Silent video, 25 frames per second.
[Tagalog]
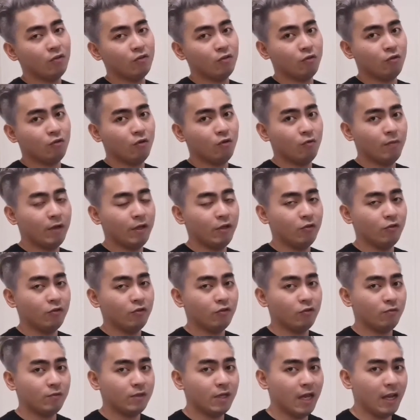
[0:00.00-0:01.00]
on how to grow my
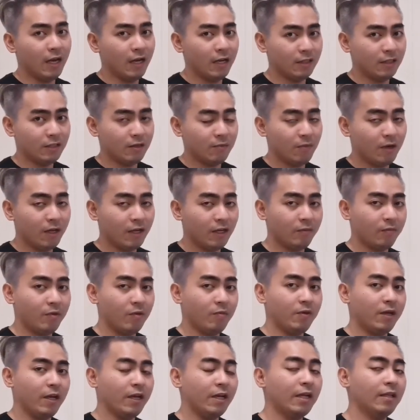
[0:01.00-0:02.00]
YouTube channel, sa
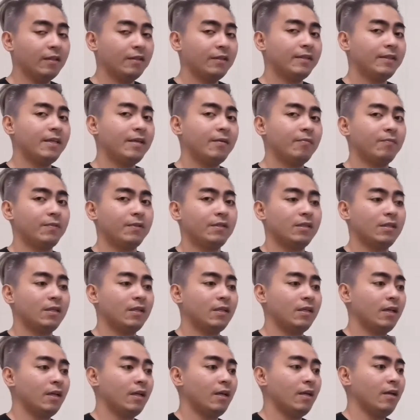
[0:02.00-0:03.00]
mga nagbibigay ng
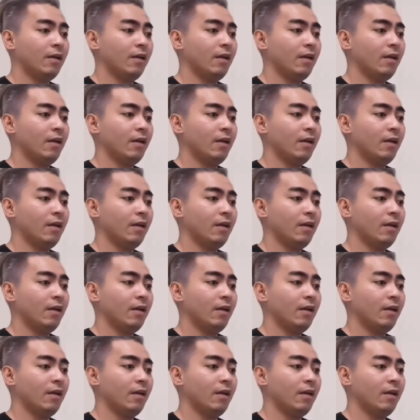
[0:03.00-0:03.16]
tips,